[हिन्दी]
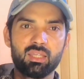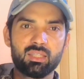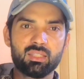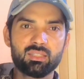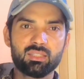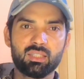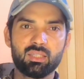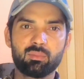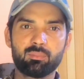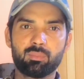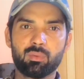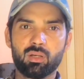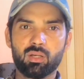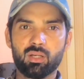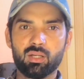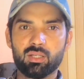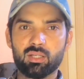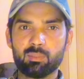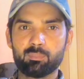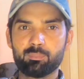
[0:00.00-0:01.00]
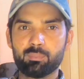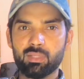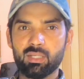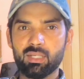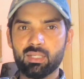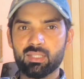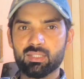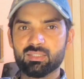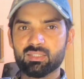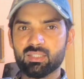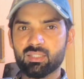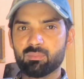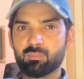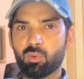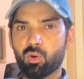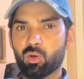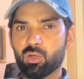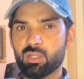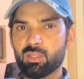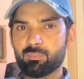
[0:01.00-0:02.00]
इसकी कंप्लीट इसकी
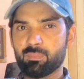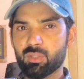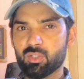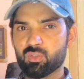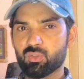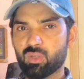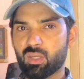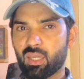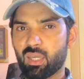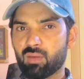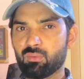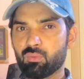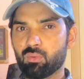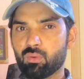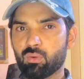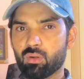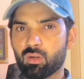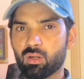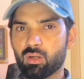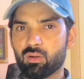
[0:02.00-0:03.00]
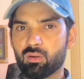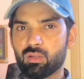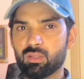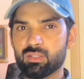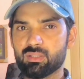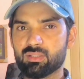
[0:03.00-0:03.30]
बॉडी पे जो है वो आ,